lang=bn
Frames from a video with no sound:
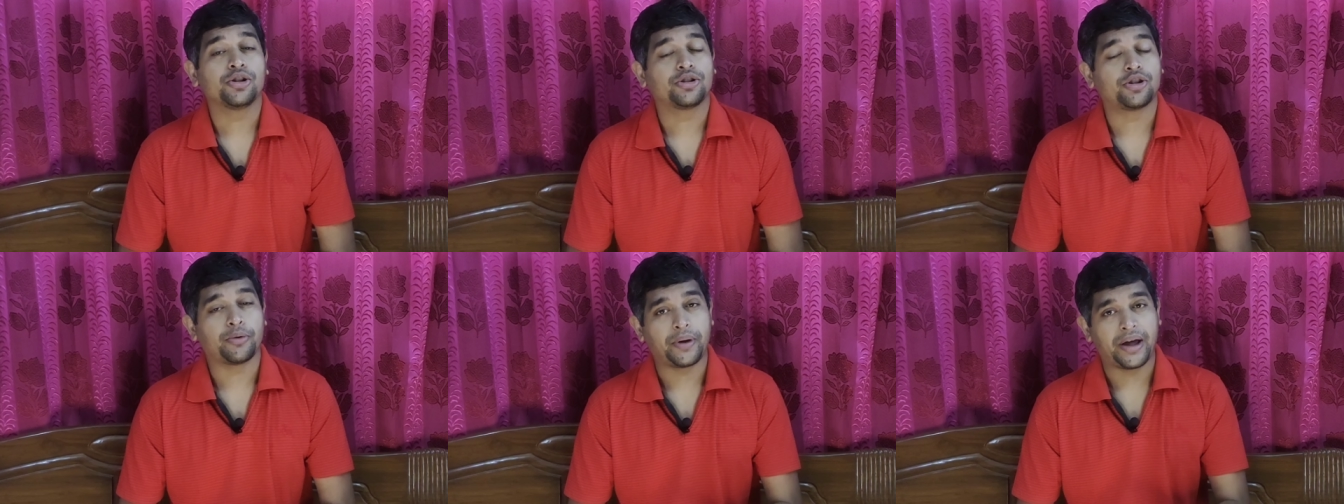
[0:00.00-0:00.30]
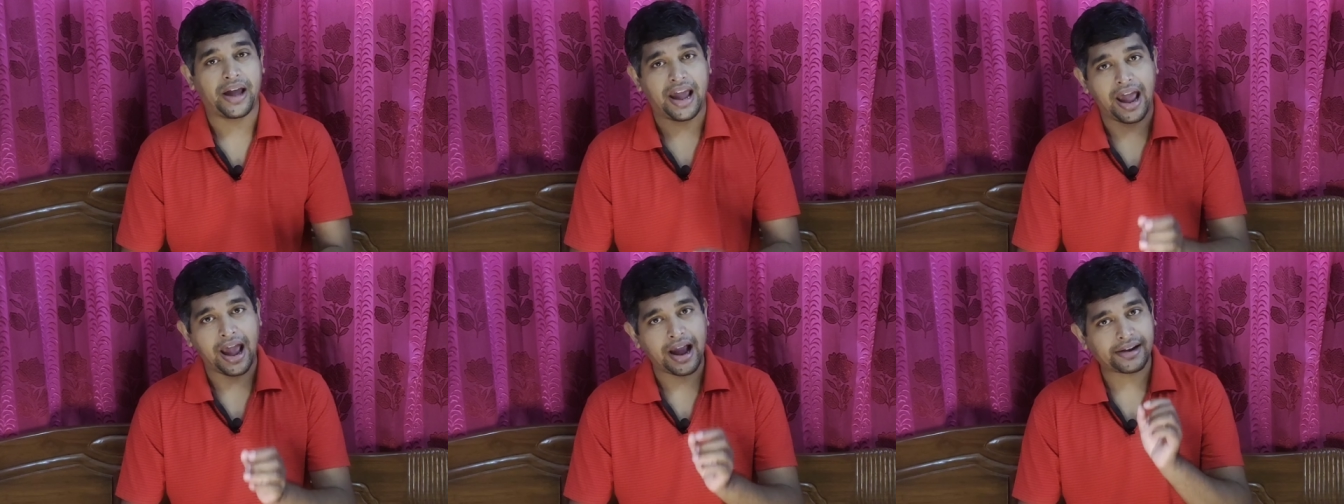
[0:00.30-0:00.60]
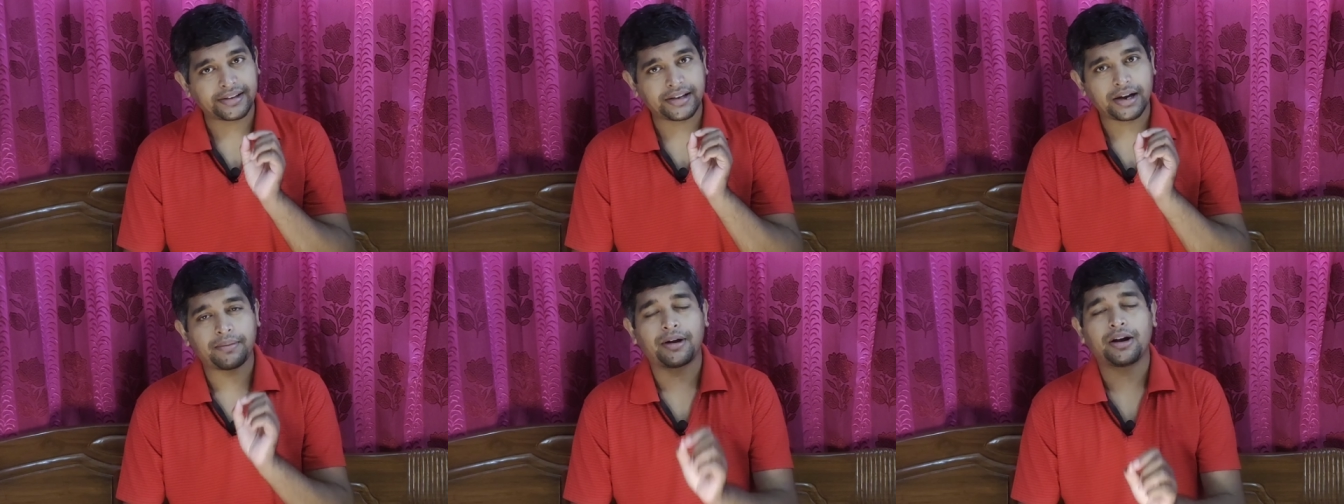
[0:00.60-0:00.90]
তবে
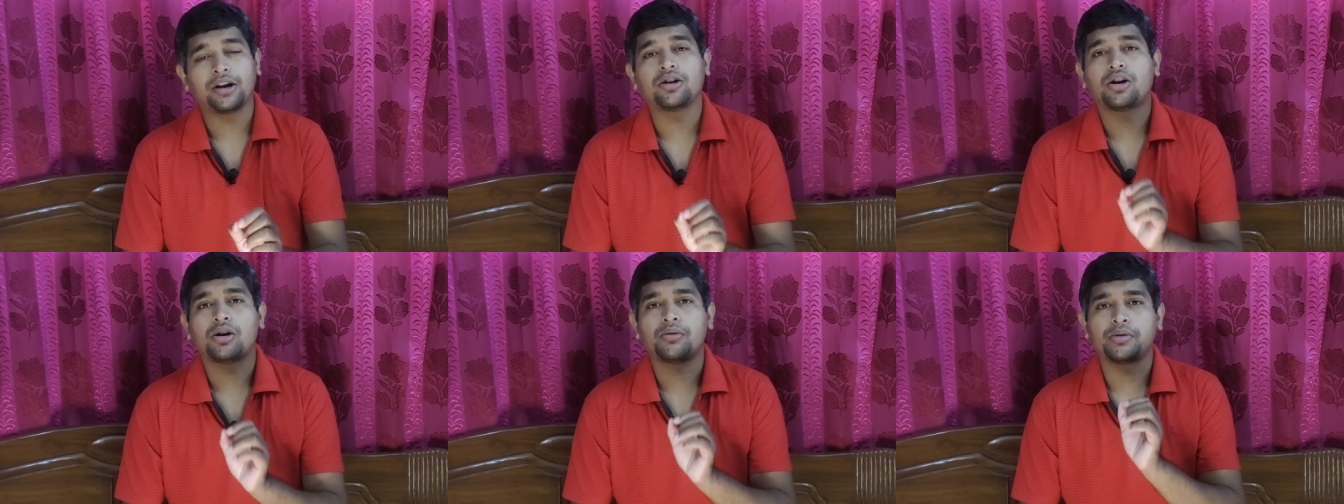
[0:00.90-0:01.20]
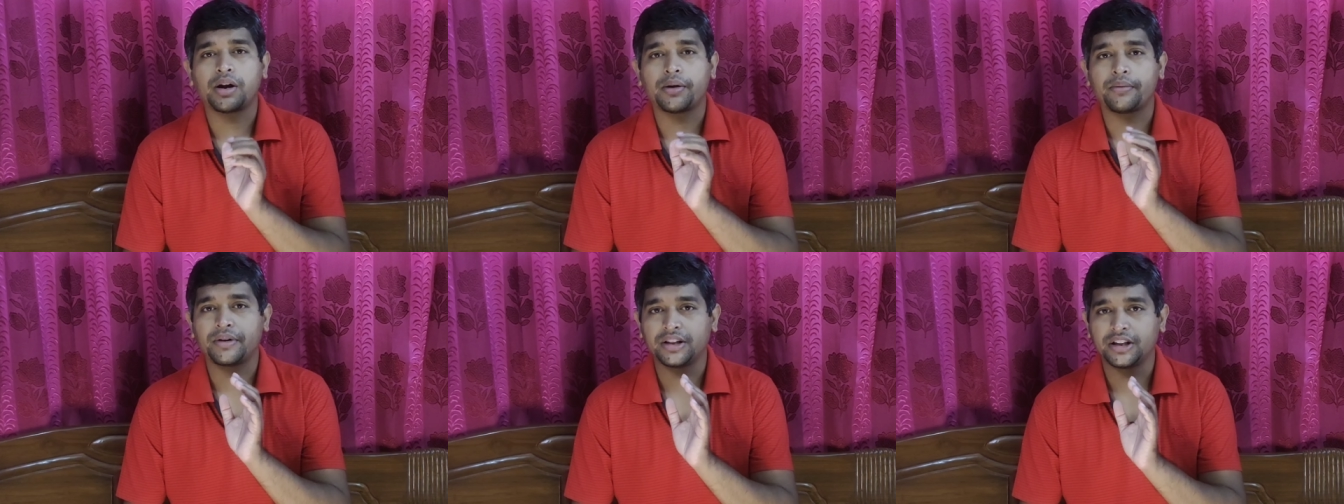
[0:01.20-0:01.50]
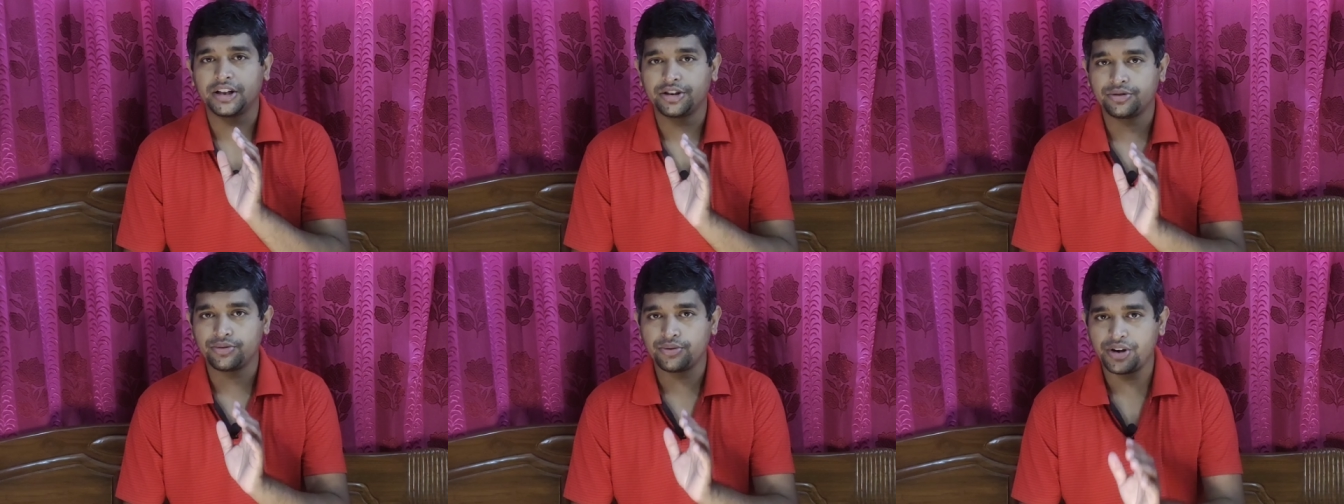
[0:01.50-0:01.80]
একটা ভালো খবর
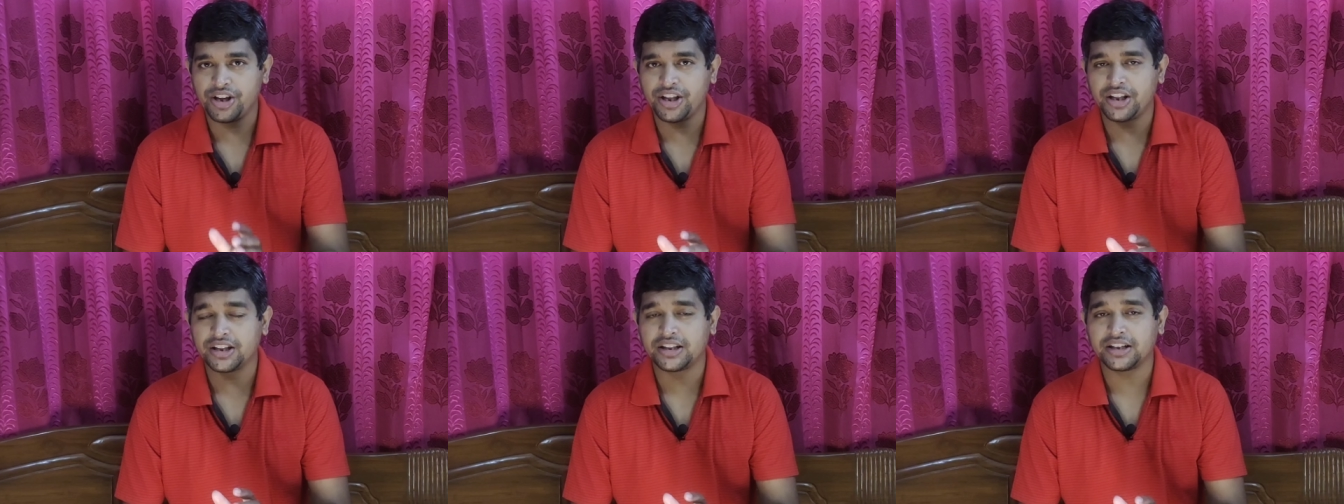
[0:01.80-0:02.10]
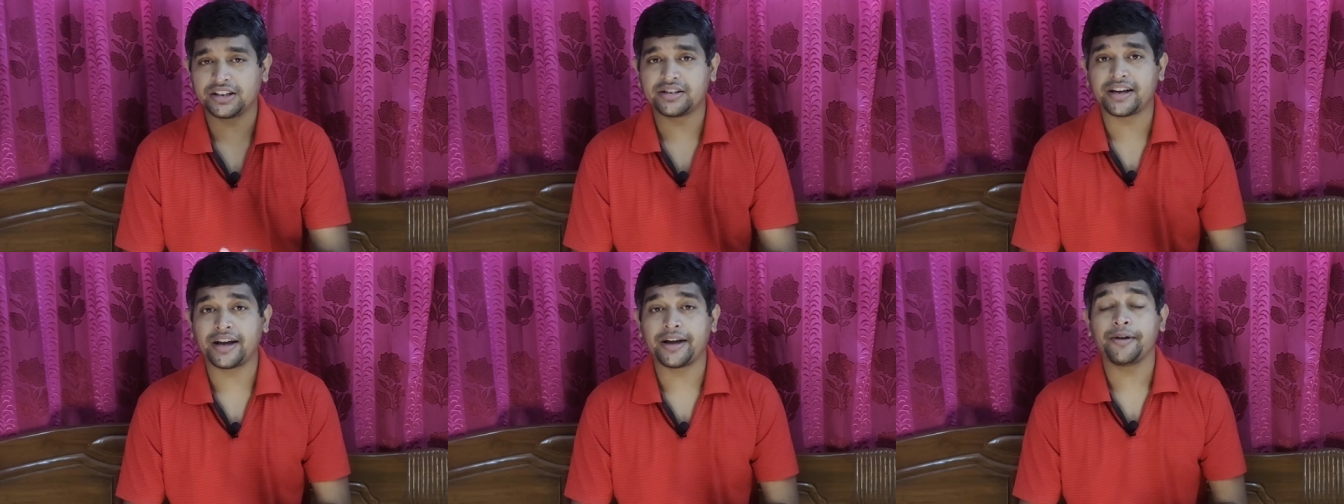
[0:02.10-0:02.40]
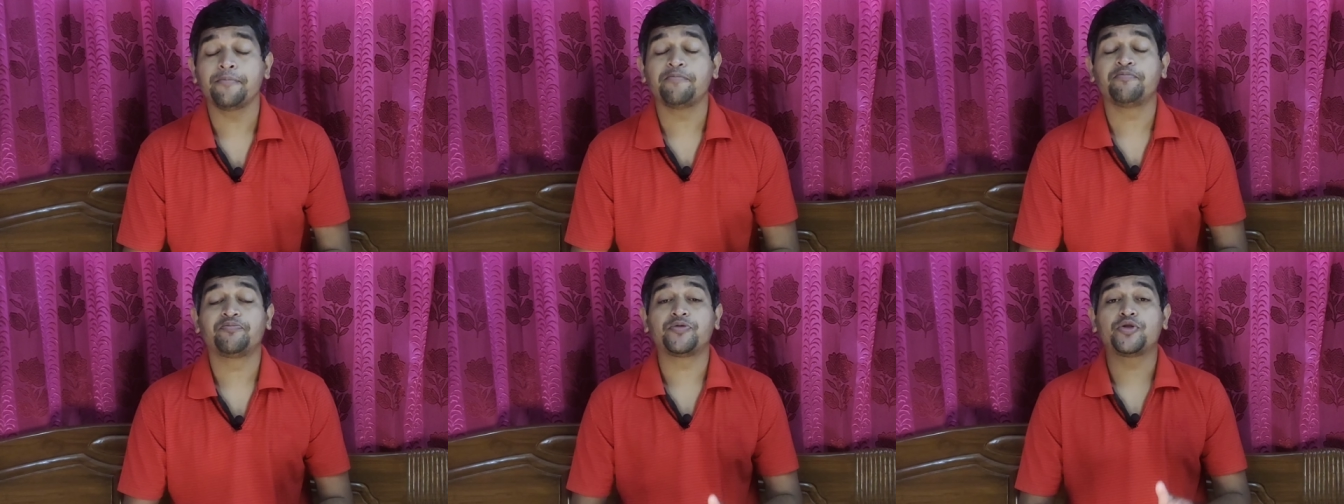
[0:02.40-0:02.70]
আপনাদের শুনিয়ে যেতে চাই
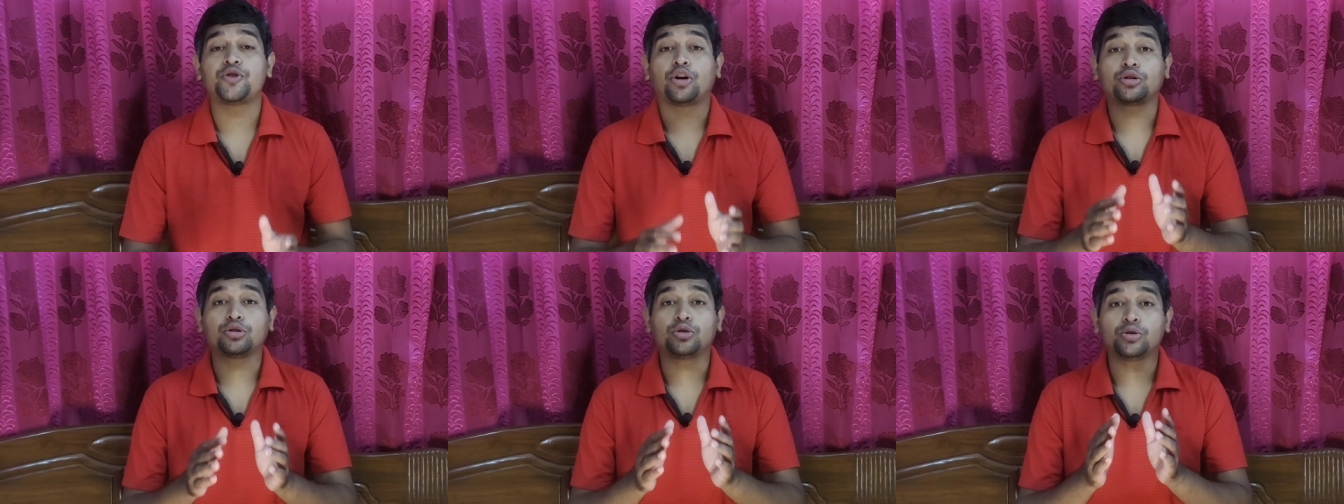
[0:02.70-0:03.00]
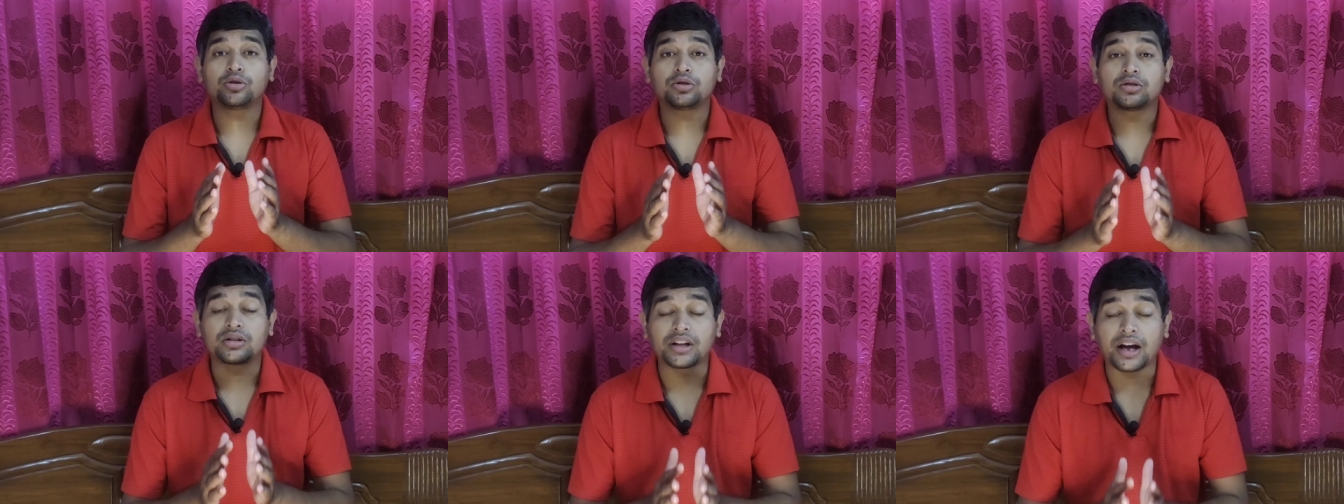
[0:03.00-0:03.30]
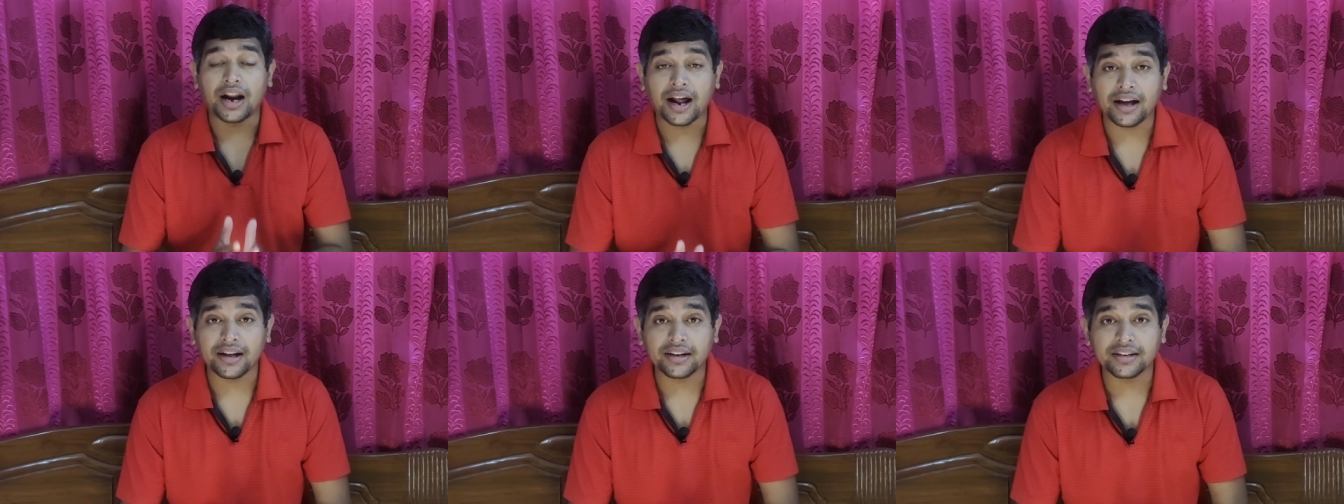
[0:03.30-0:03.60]
যত
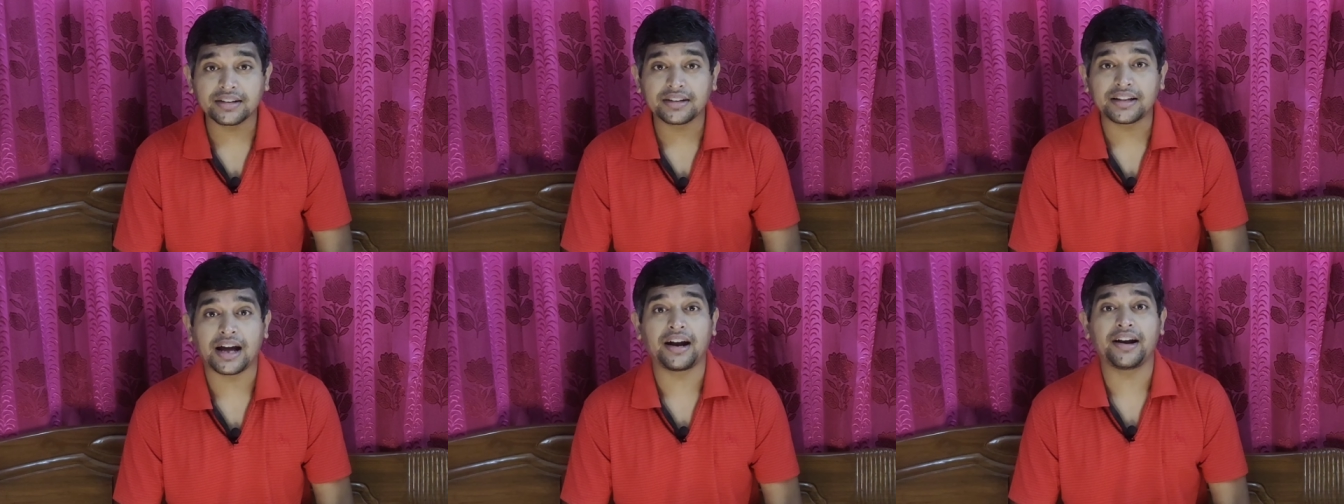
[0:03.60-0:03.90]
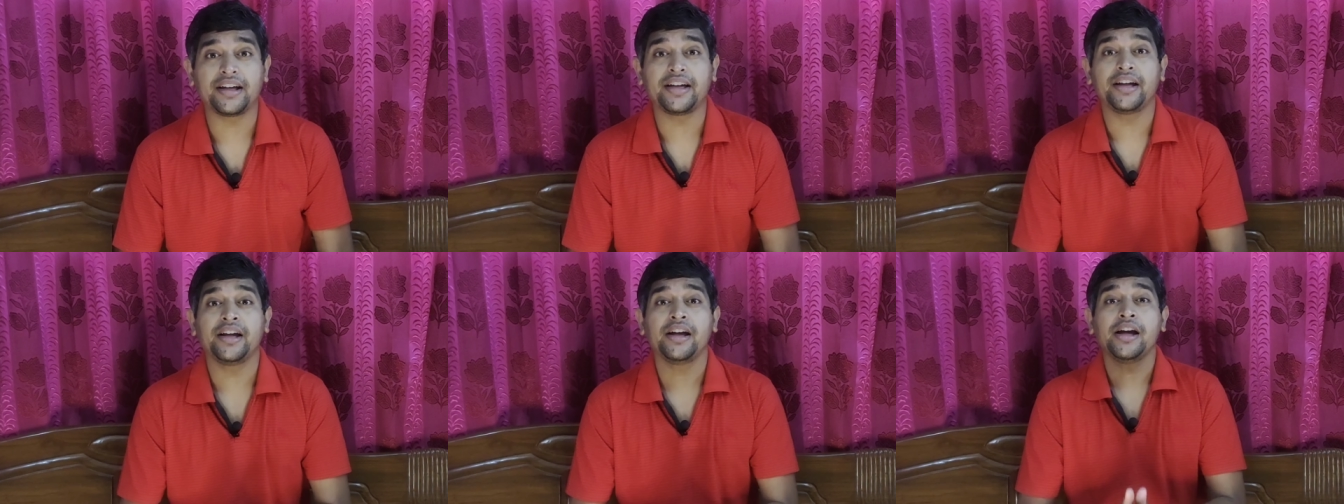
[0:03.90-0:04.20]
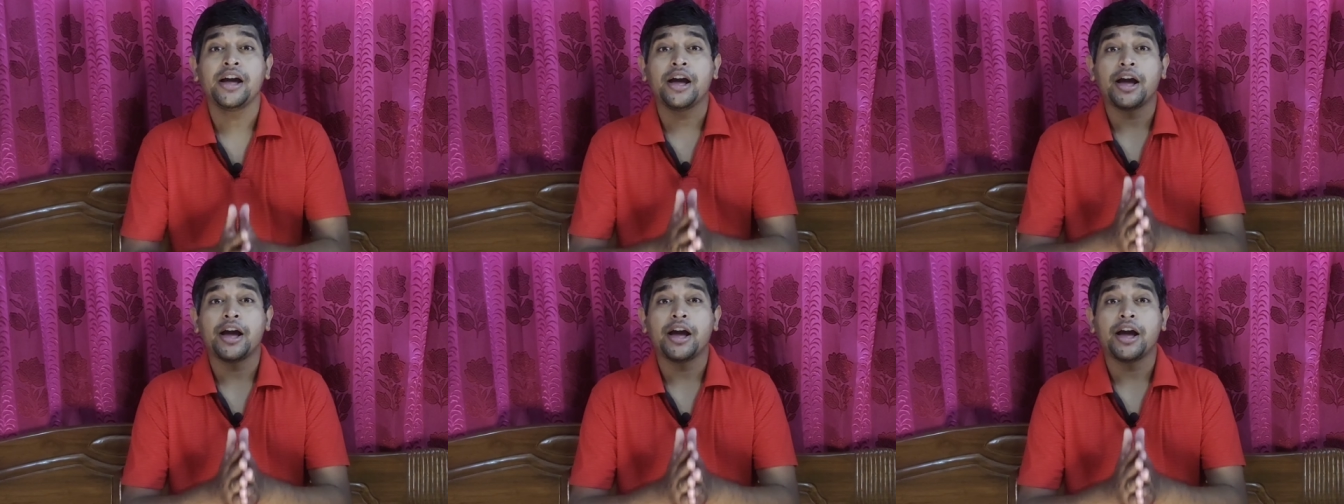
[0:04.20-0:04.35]
তাড়াতাড়ি